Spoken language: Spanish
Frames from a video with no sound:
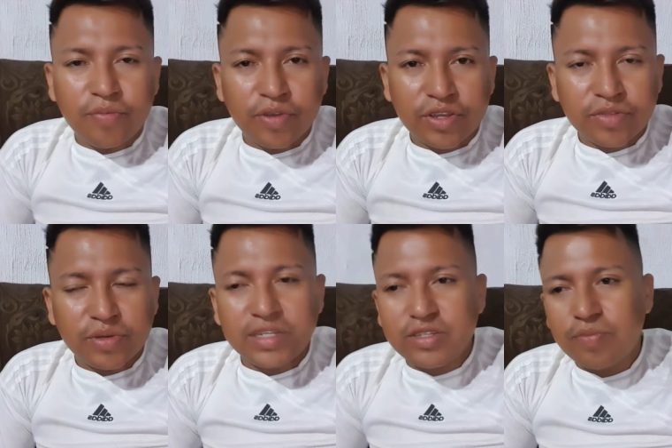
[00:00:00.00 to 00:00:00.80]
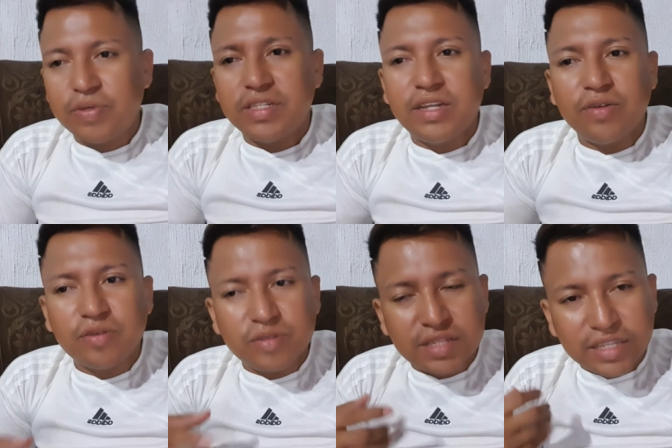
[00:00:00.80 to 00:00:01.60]
poquito esto, pues de lo
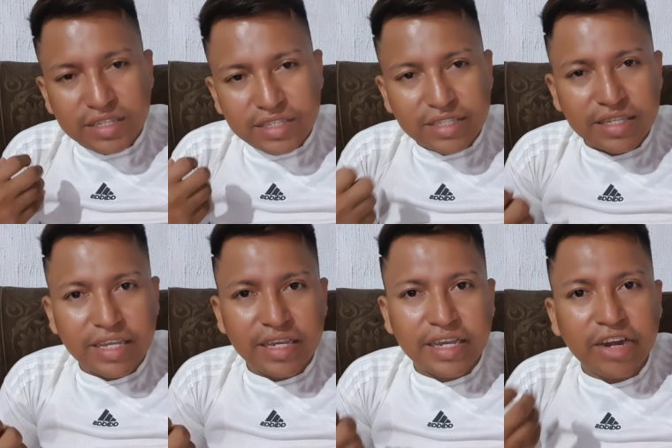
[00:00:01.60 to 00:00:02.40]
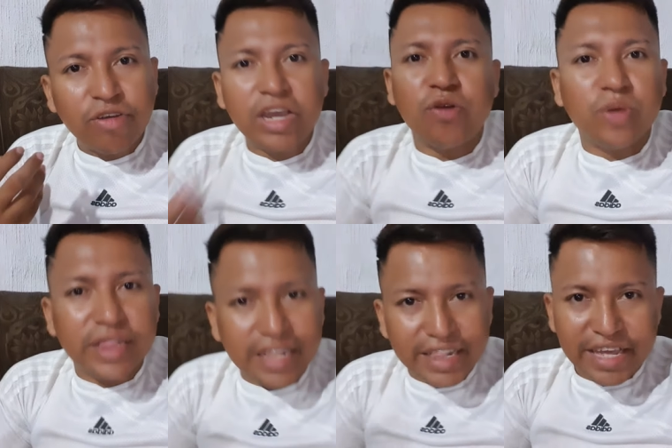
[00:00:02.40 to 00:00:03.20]
que ustedes eh, creo que no
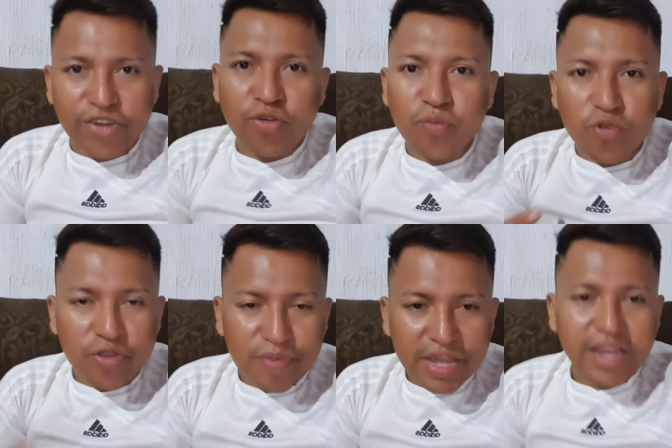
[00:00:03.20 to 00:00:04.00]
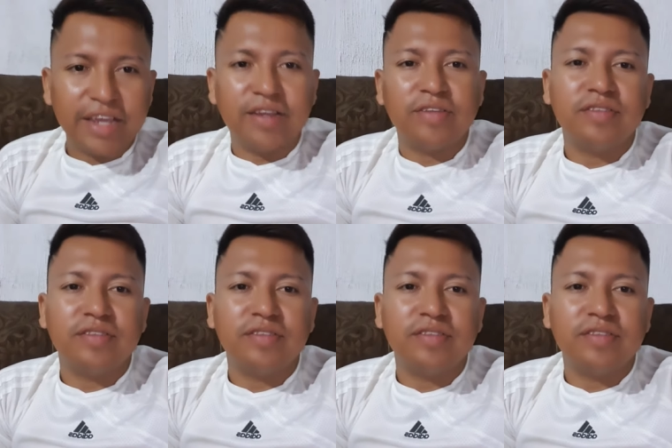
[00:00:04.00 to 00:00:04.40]
entendieron muy bien,